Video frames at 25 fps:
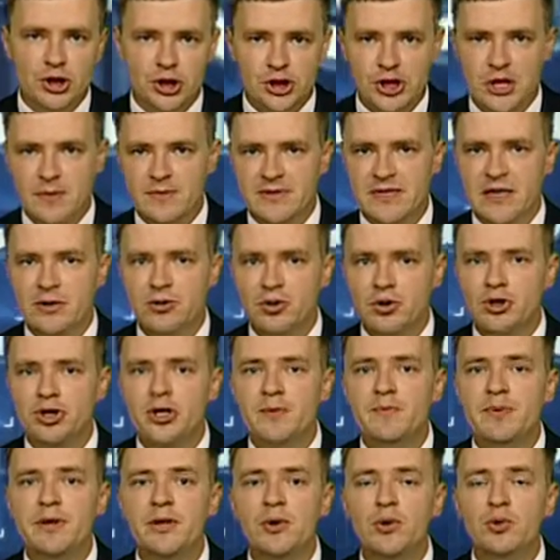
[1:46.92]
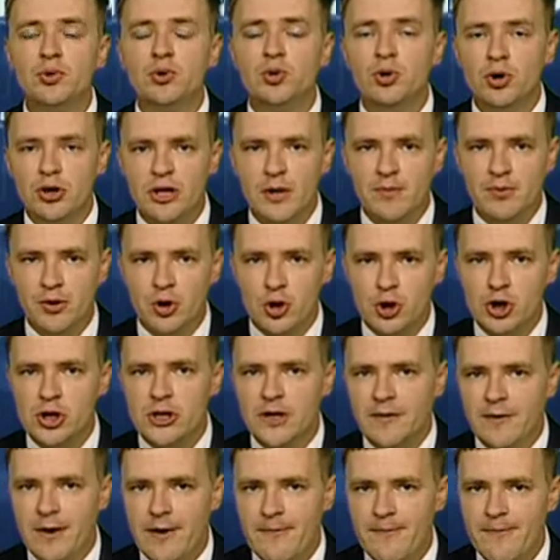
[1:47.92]
чем за тот же период года
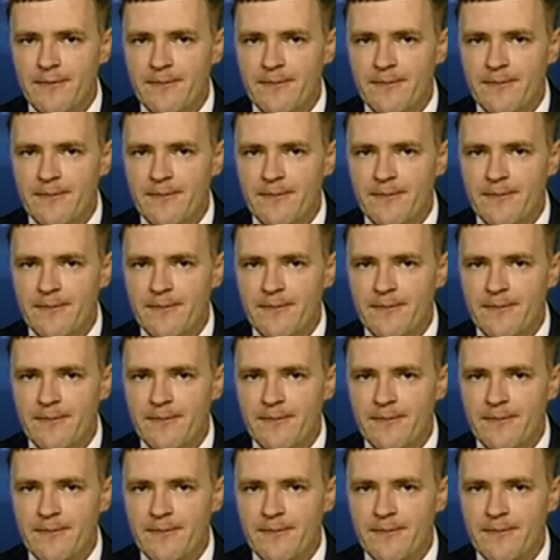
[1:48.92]
прошлого.